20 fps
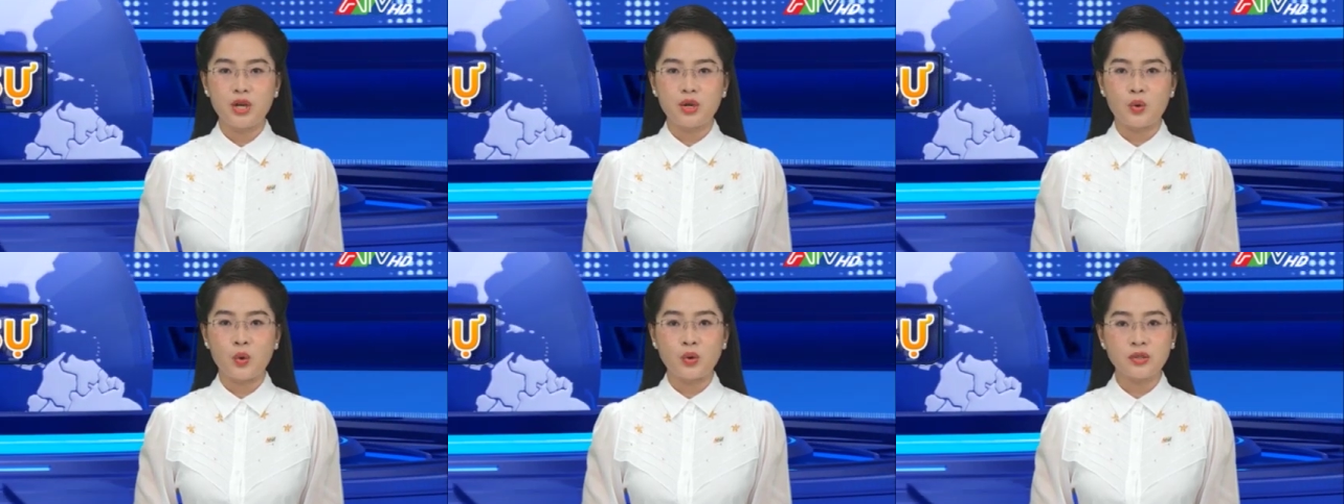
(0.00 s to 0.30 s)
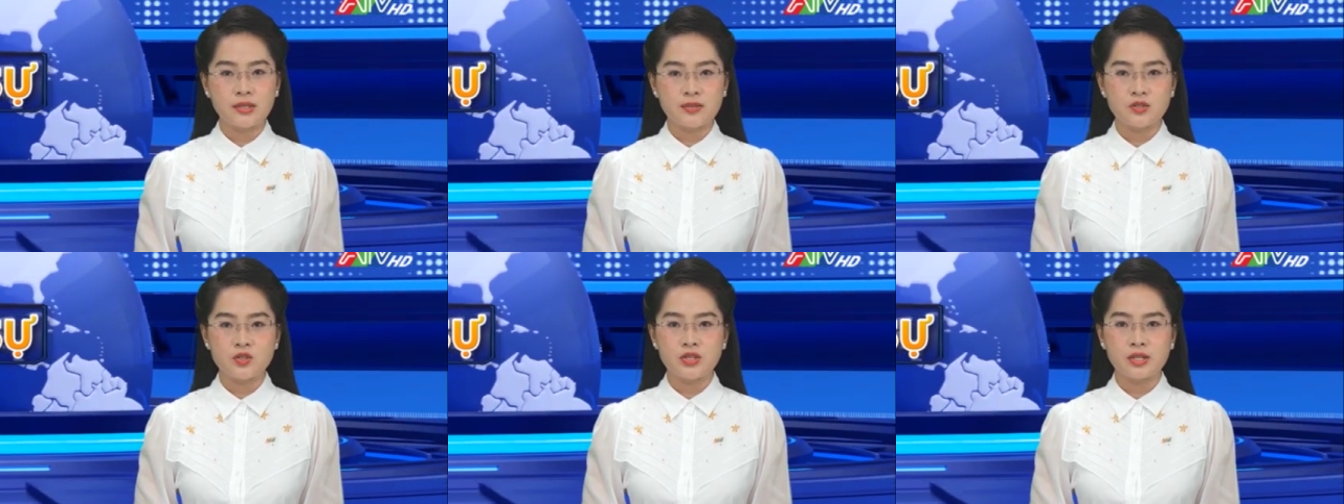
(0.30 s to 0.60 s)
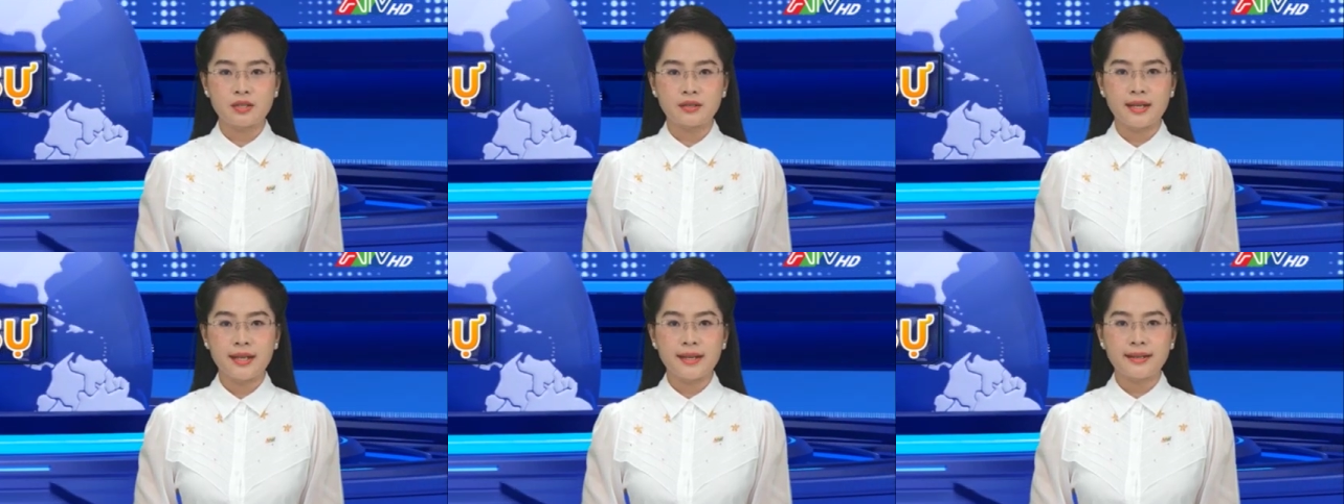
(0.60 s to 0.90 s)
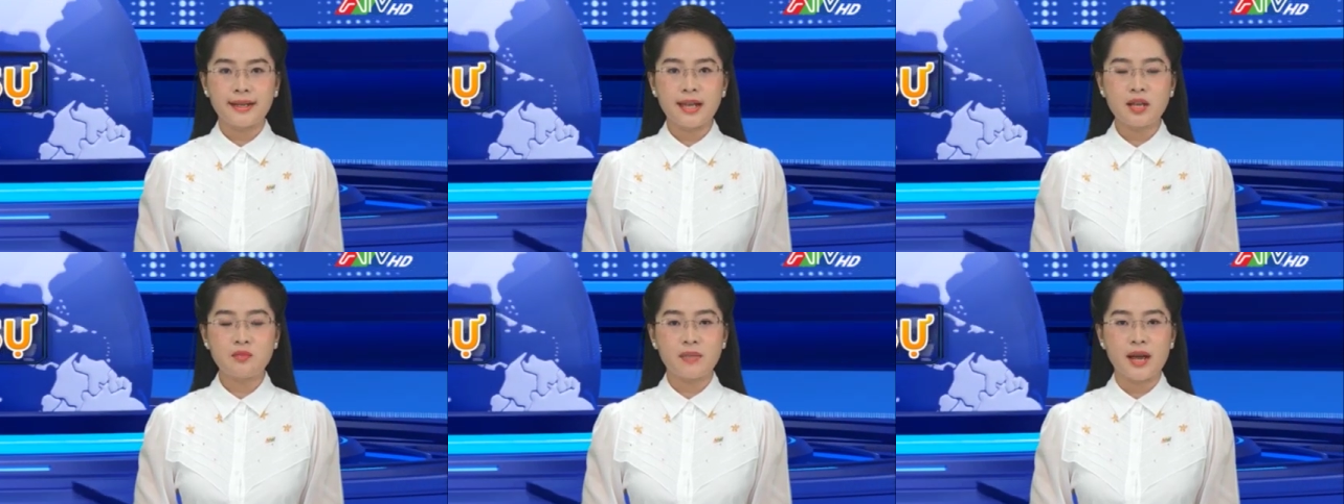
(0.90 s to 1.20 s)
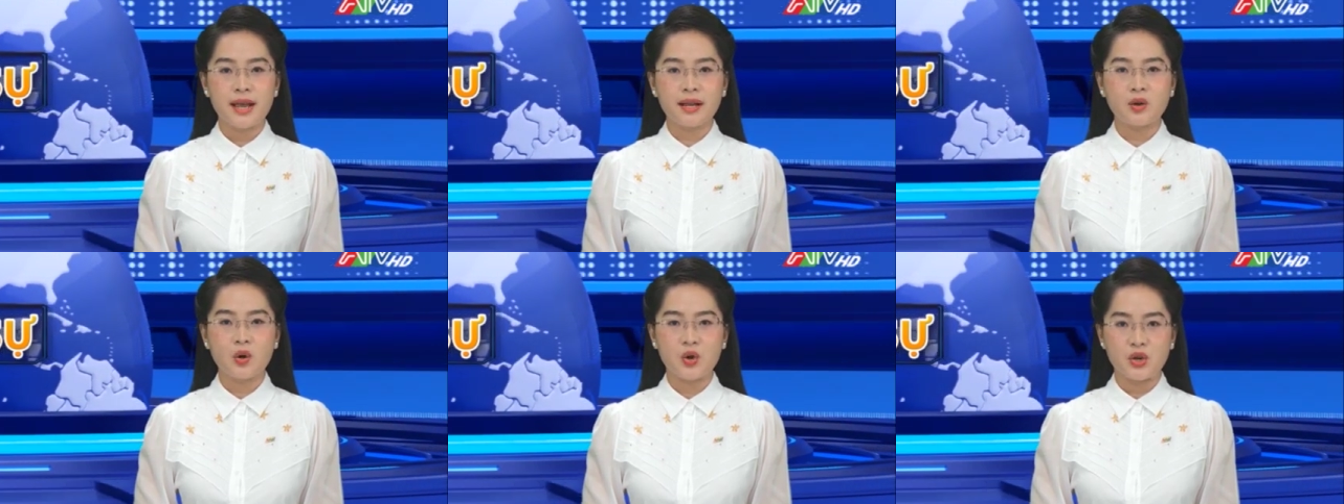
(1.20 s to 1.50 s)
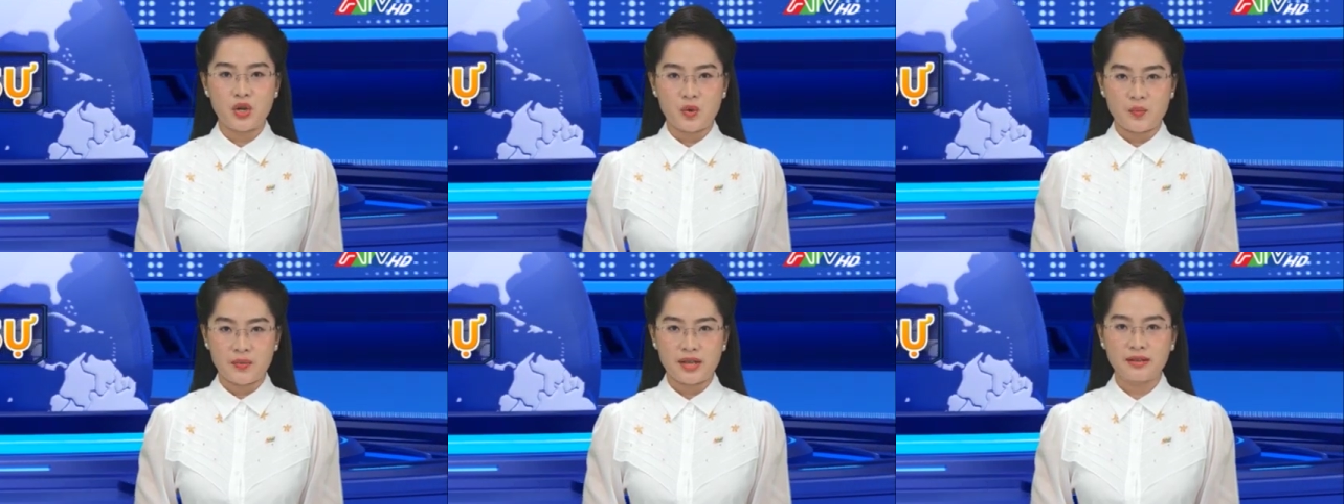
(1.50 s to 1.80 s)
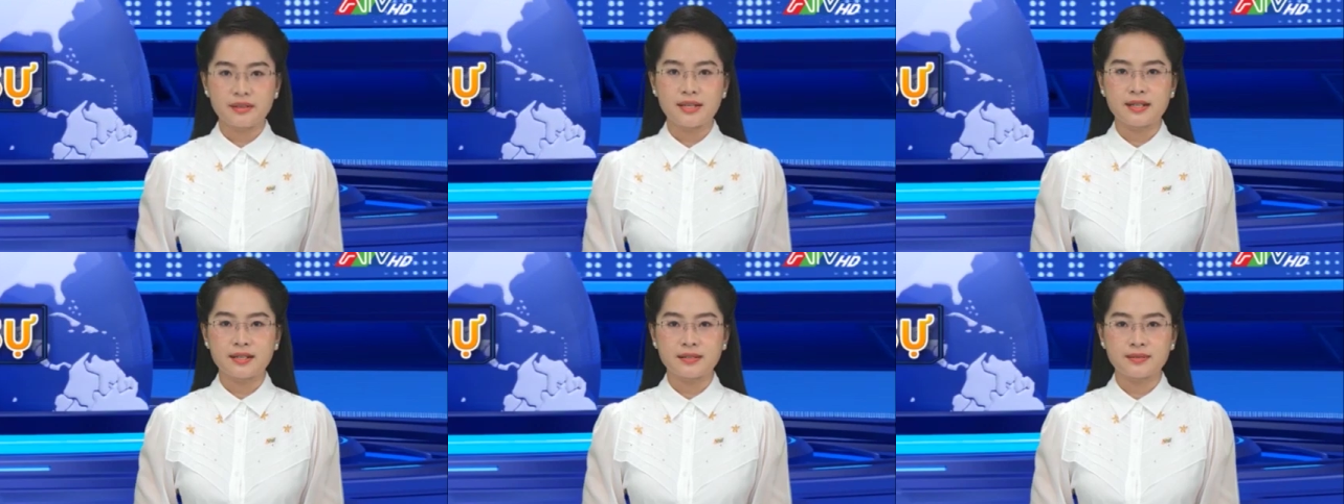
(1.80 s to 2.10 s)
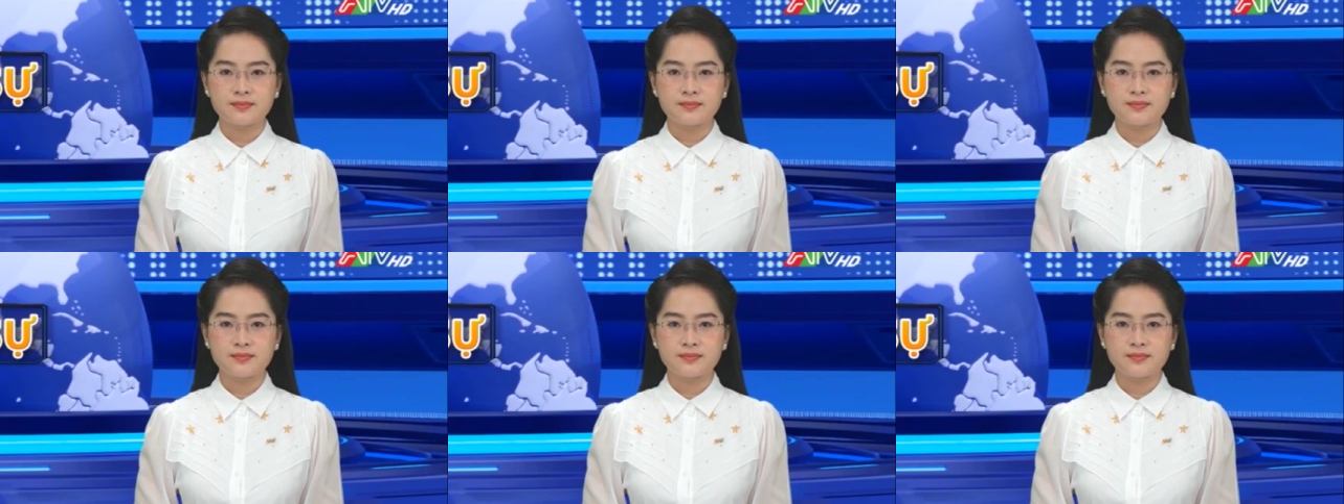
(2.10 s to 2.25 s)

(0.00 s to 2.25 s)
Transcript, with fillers: của thường trực các ban hội đồng nhân dân.